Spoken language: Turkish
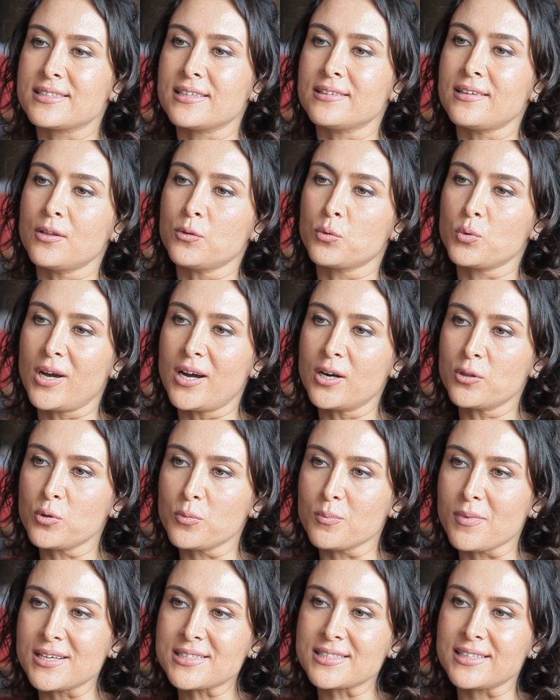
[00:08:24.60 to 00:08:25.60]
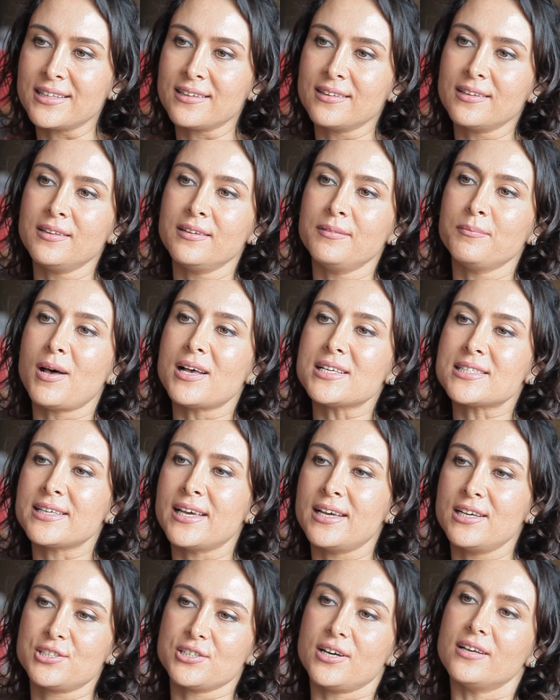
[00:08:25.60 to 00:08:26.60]
zaten duyar duymaz inanılmaz
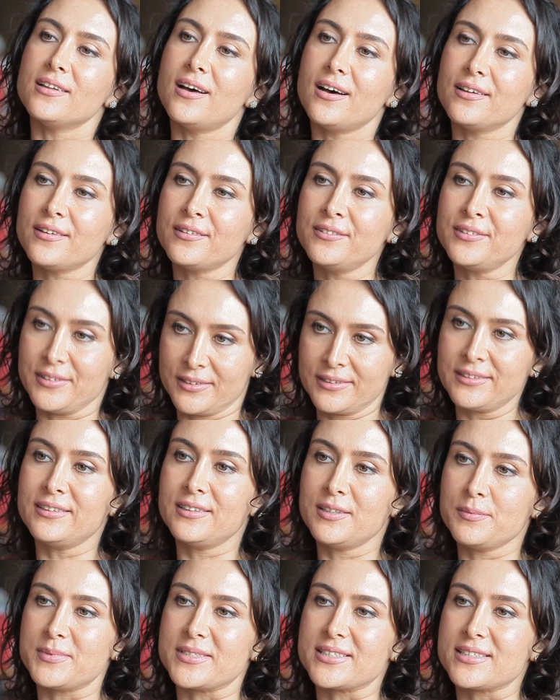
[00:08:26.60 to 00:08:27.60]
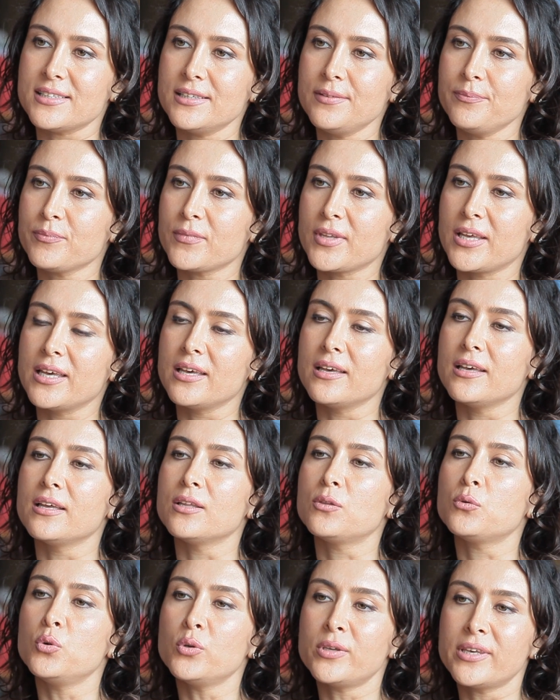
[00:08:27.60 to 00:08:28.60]
heyecanlandırdı bizi. E,
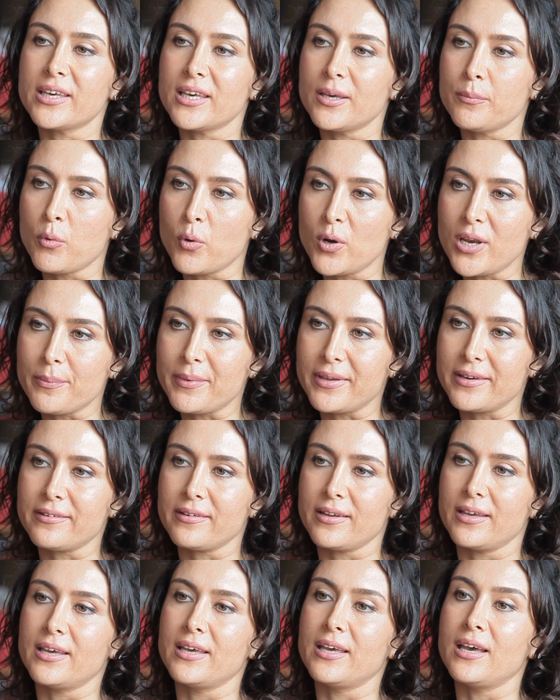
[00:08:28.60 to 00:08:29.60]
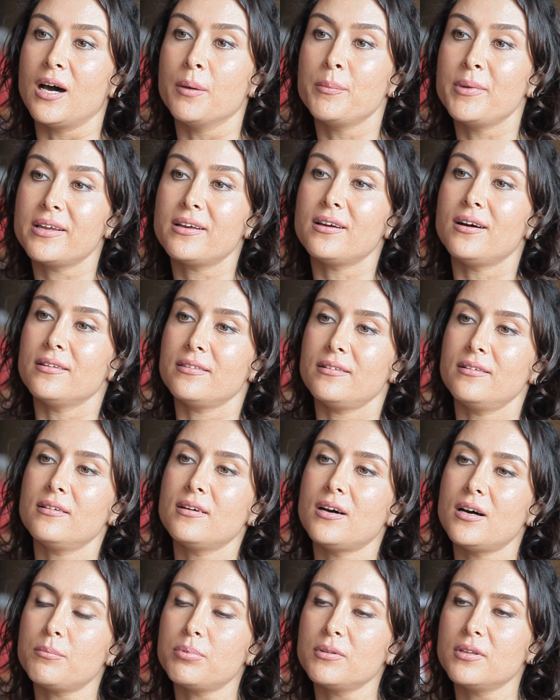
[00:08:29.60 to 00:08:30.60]
Türkiye'ye böyle bir e, Amerikan Dil
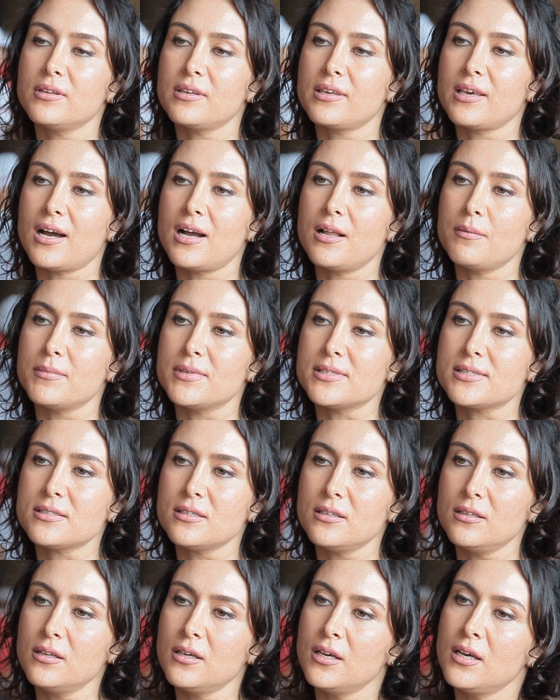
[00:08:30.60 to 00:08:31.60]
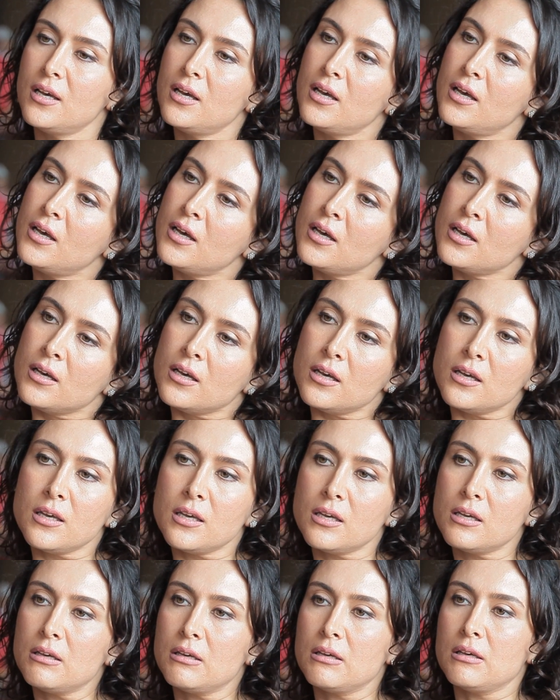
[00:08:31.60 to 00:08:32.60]
Kampı'nın gelmesi
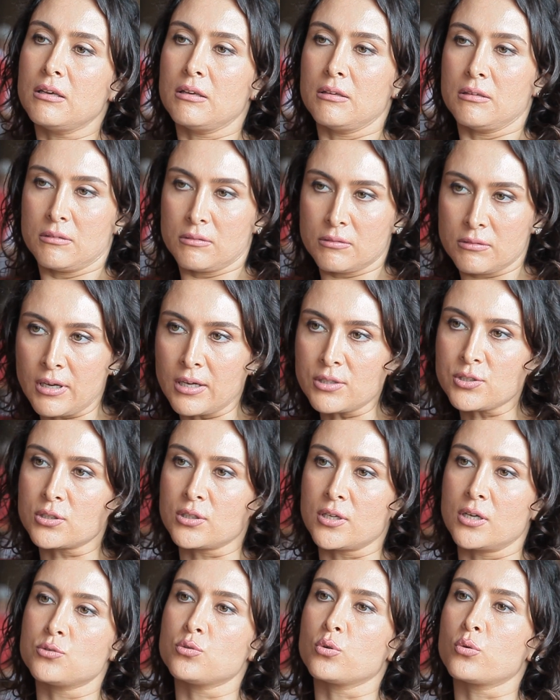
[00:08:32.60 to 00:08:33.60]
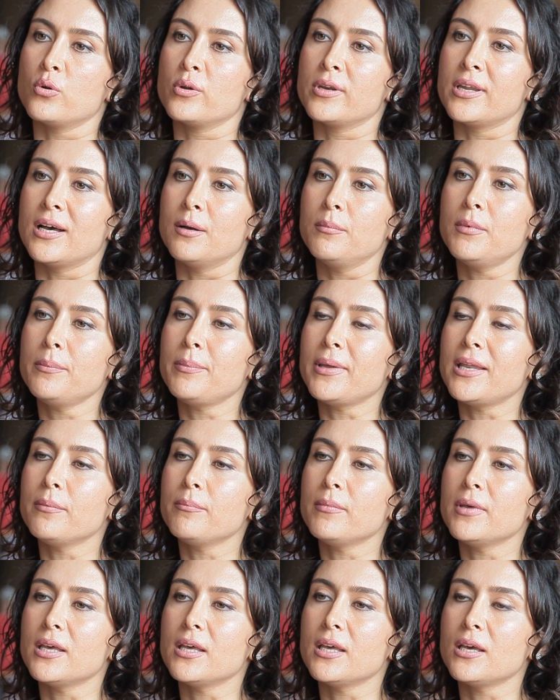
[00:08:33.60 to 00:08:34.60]
e, gerçekten çok önemli.
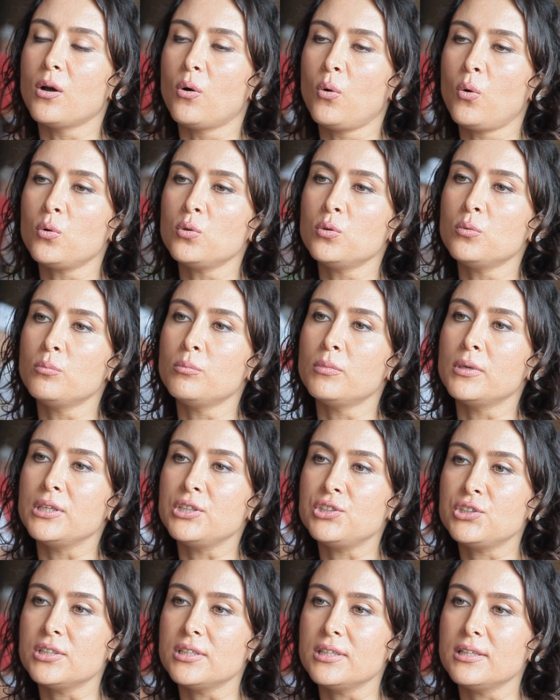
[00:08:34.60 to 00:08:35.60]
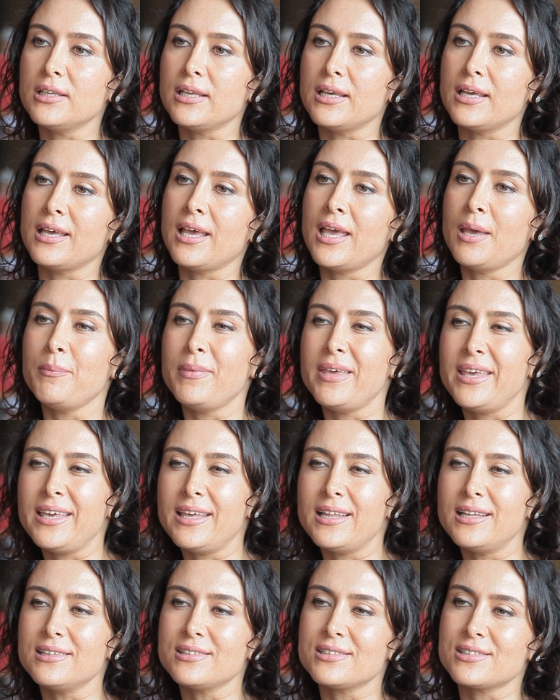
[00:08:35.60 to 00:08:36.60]
Benim e, oğlum için e, hem
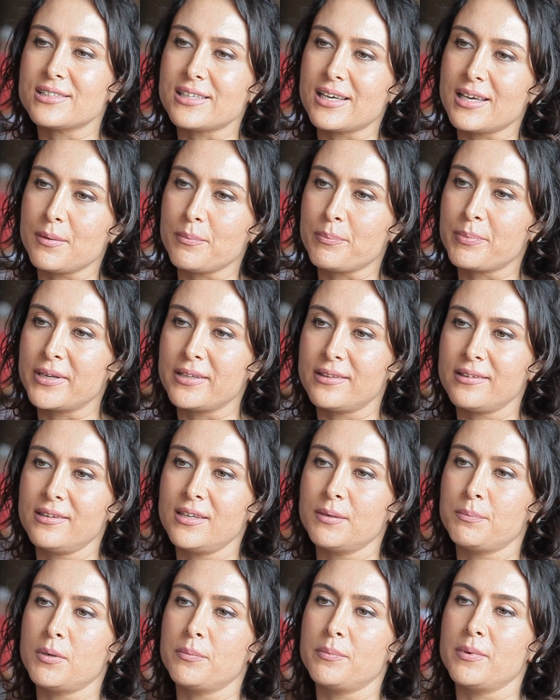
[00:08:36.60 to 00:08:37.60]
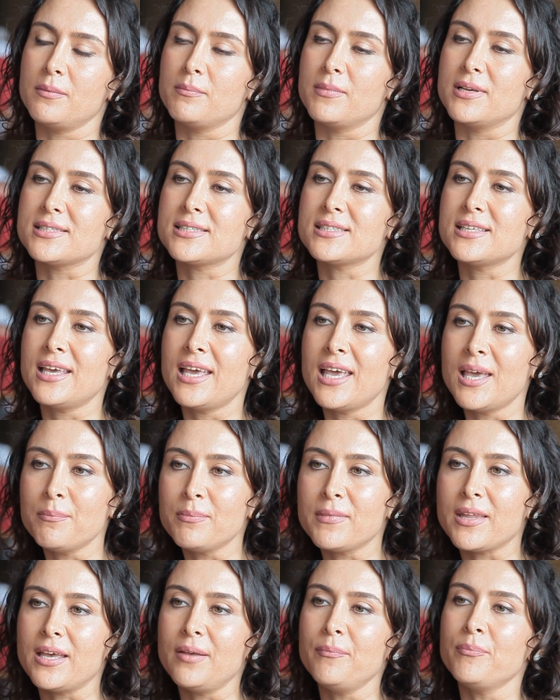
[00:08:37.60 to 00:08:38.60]
İngilizce pratik yapabilmesi
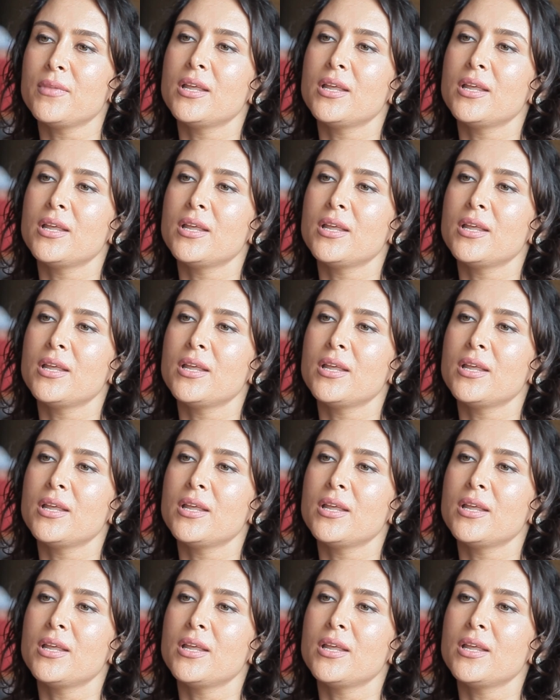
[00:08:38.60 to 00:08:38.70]
hem de